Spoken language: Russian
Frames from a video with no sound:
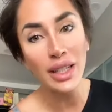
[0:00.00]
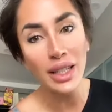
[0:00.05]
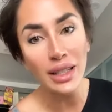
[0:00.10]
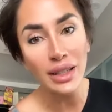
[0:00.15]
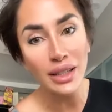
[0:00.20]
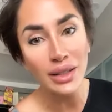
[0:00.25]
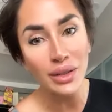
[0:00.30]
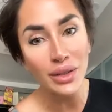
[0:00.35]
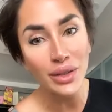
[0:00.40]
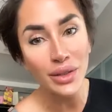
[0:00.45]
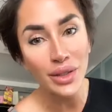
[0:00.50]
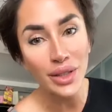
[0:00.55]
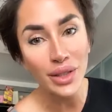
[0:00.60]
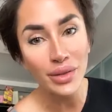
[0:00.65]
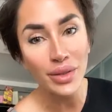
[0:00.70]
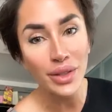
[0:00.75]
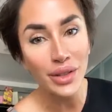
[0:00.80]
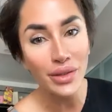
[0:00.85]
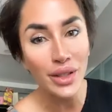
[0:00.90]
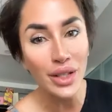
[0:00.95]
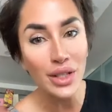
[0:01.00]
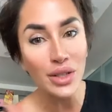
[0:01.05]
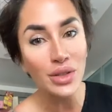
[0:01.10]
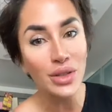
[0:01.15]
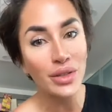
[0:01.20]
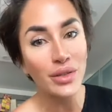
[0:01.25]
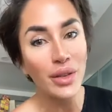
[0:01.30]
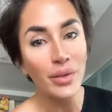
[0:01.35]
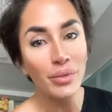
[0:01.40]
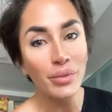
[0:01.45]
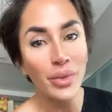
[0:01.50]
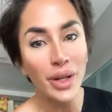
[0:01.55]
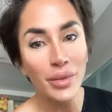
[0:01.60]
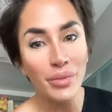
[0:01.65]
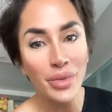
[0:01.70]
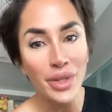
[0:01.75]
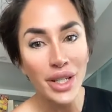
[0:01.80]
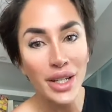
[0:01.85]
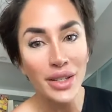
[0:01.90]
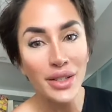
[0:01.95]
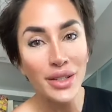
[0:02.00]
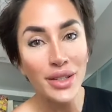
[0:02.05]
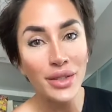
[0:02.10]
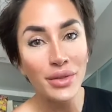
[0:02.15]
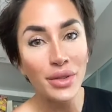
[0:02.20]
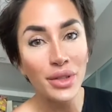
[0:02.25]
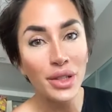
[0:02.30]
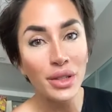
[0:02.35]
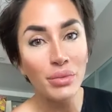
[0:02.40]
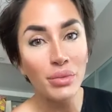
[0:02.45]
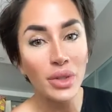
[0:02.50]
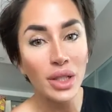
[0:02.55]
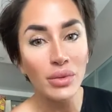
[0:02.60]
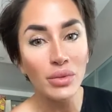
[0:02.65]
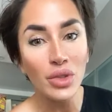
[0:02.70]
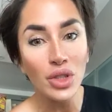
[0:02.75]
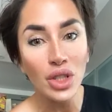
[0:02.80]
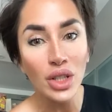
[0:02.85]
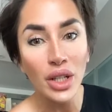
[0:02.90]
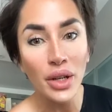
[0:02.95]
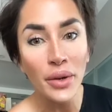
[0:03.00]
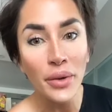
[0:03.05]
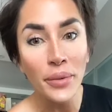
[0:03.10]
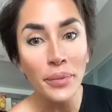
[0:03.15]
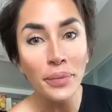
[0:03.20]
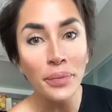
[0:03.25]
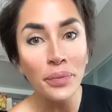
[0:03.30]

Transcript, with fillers: я на них с удовольствием отвечу, с вами пообщаюсь сегодня, потому что